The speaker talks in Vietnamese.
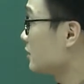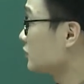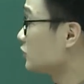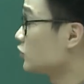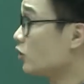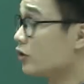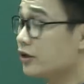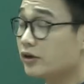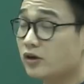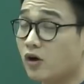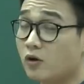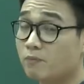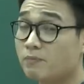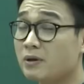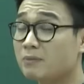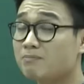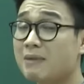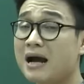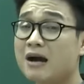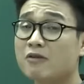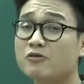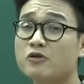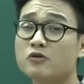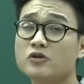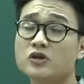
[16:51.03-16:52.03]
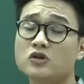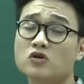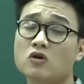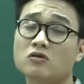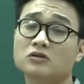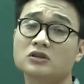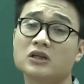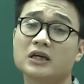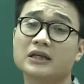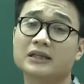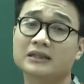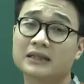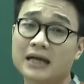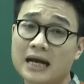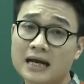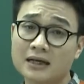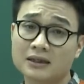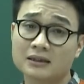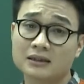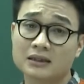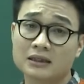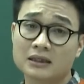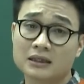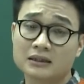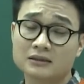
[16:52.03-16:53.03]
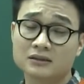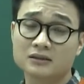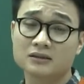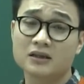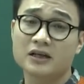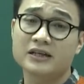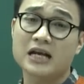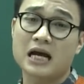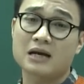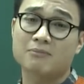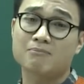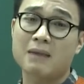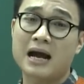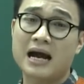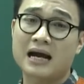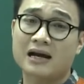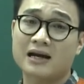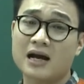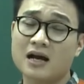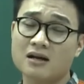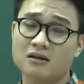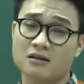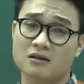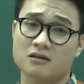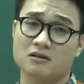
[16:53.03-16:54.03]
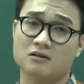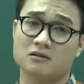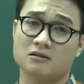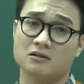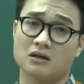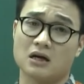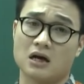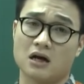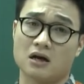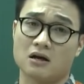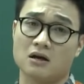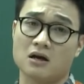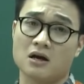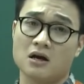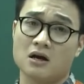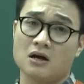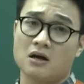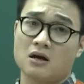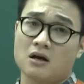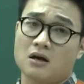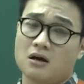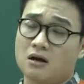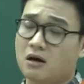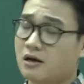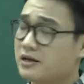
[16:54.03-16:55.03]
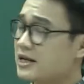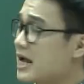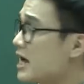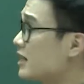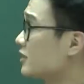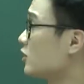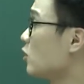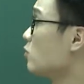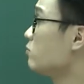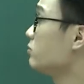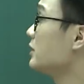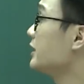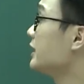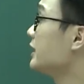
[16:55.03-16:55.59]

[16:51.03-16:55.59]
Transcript: Rồi còn biết bao nhiêu những con người khác, những người đàn bà khác ở, ở nhà thống